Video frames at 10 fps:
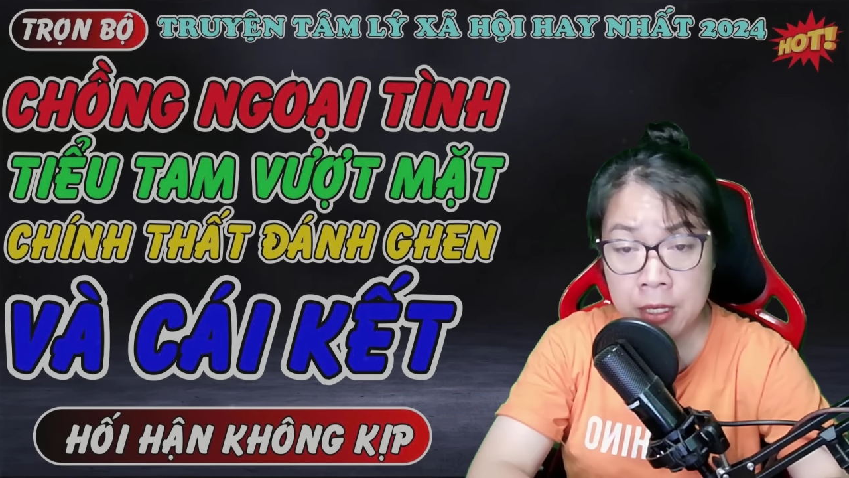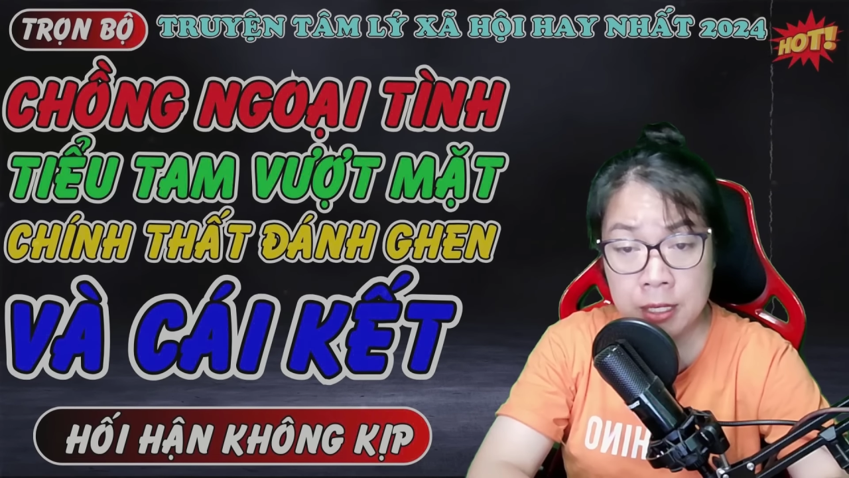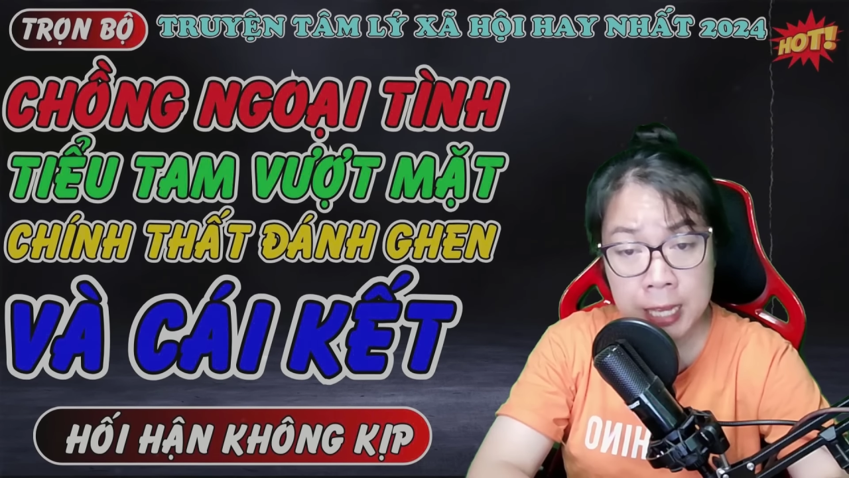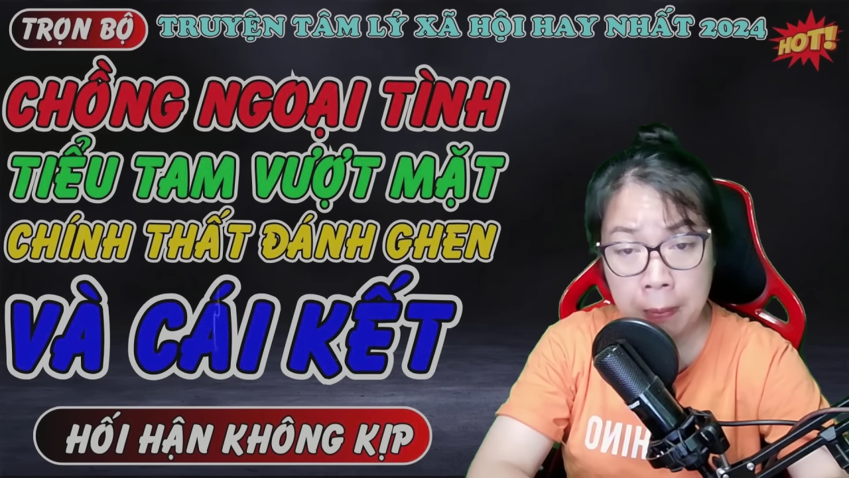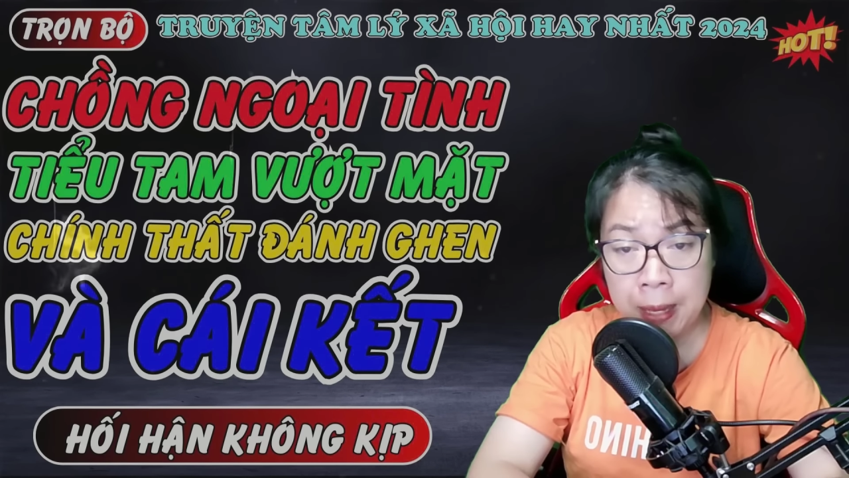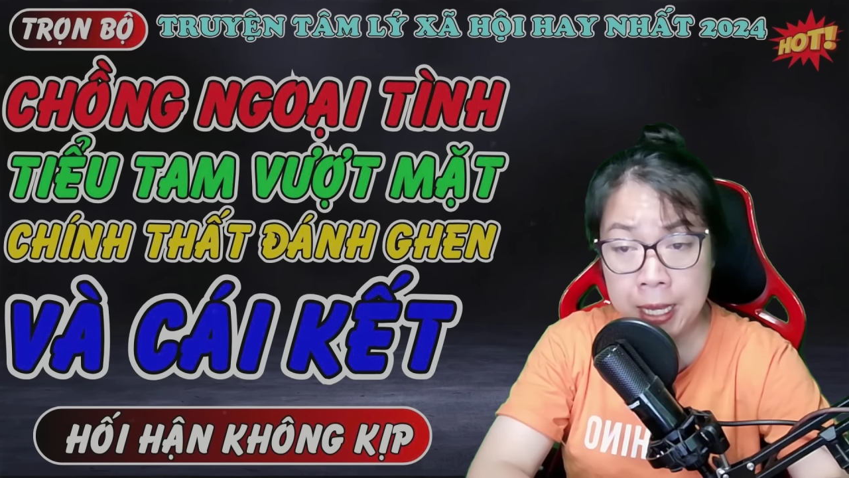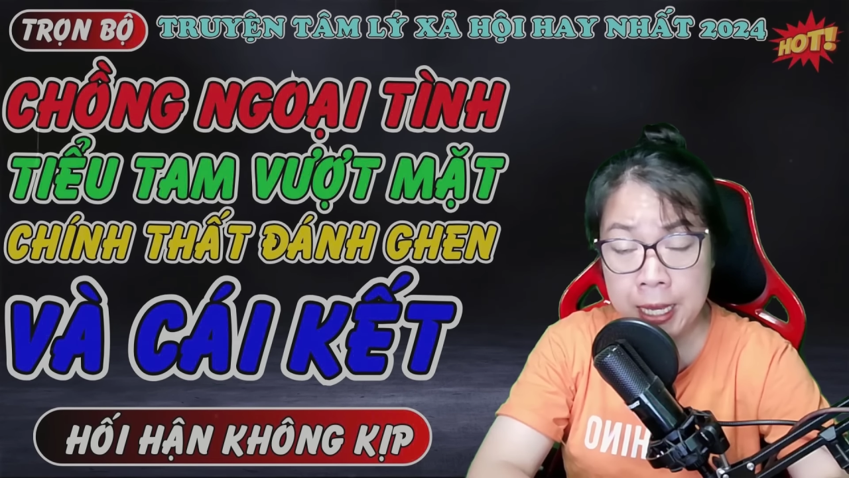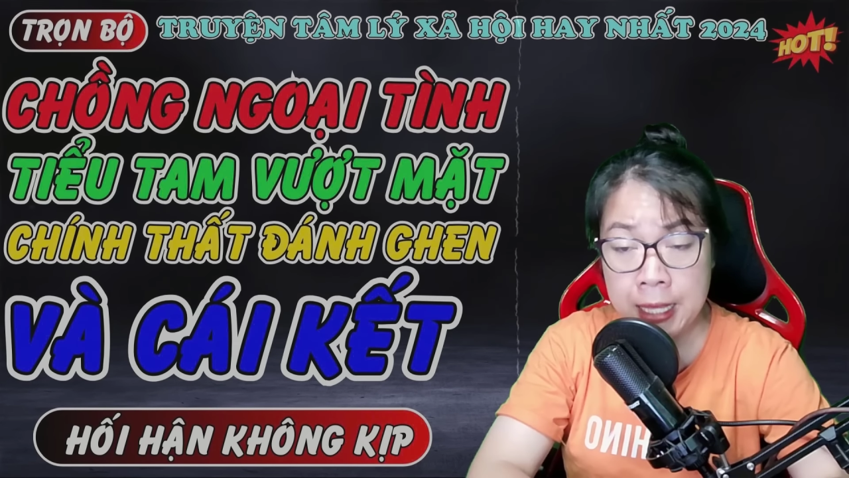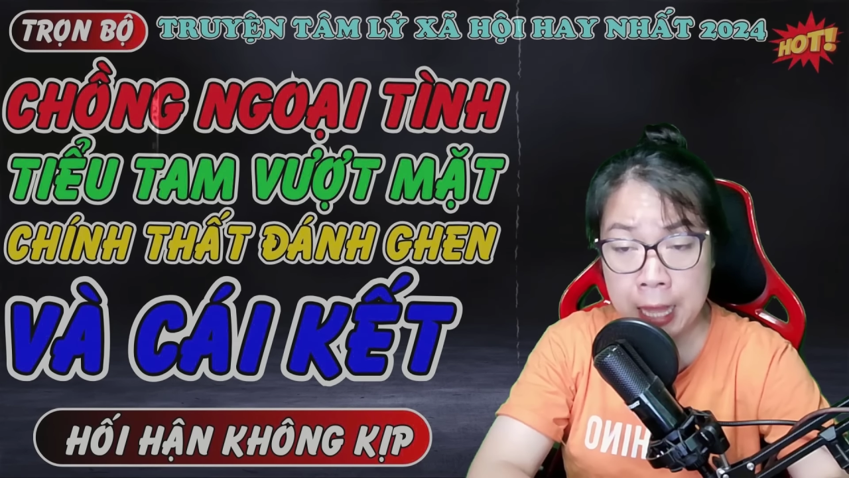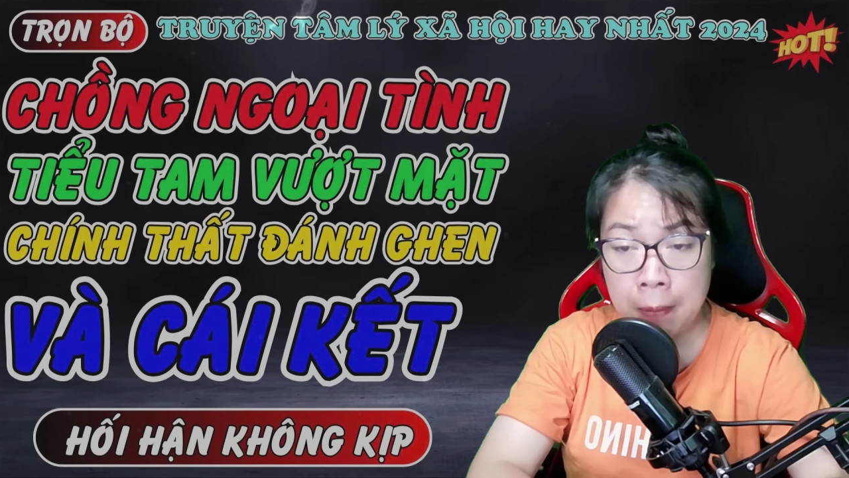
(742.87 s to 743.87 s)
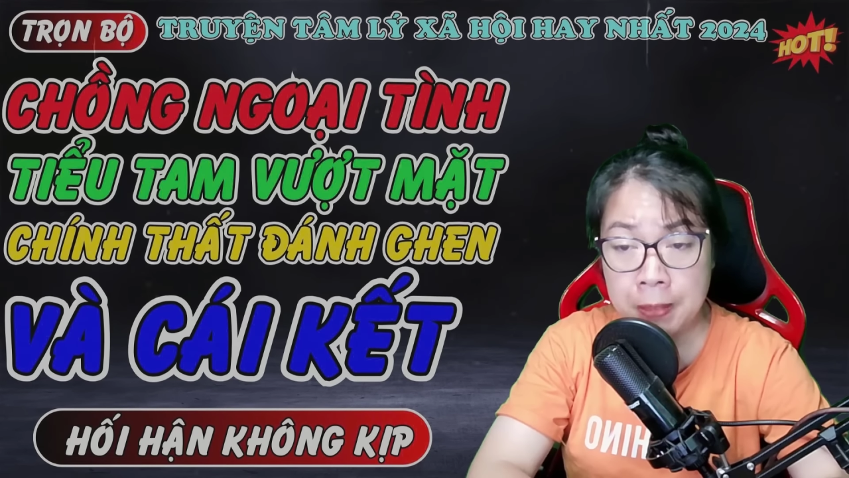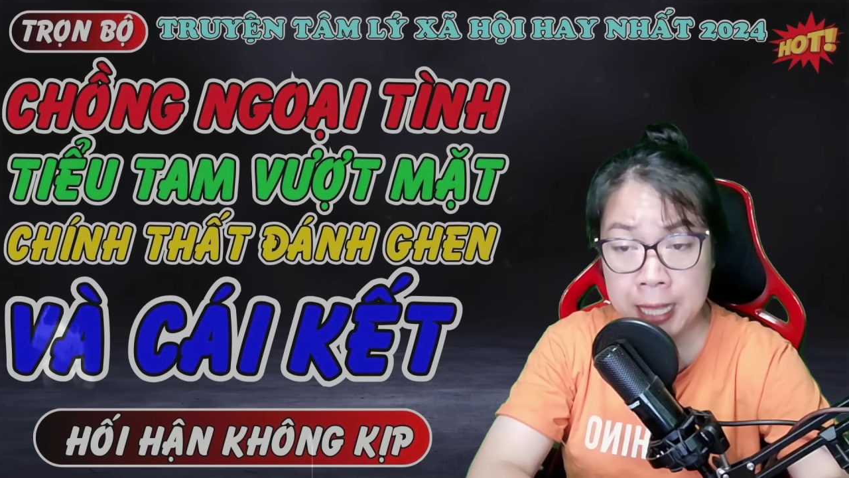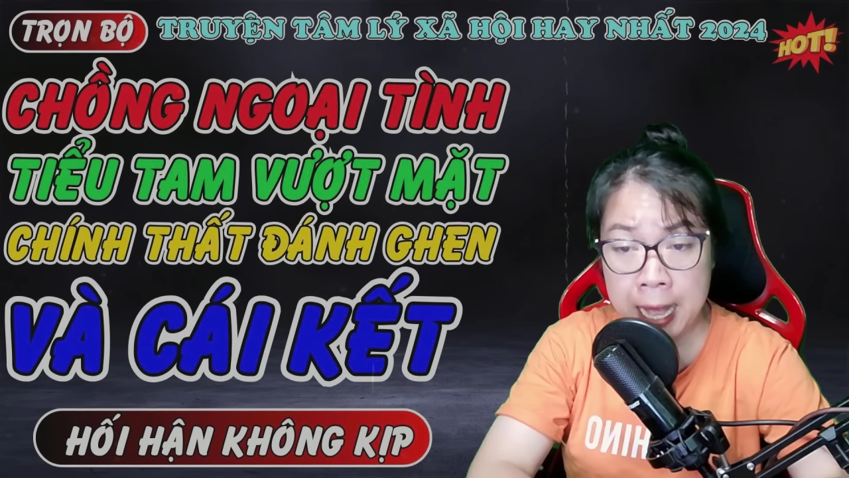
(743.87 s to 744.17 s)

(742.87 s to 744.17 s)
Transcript: chẳng mấy khi tham gia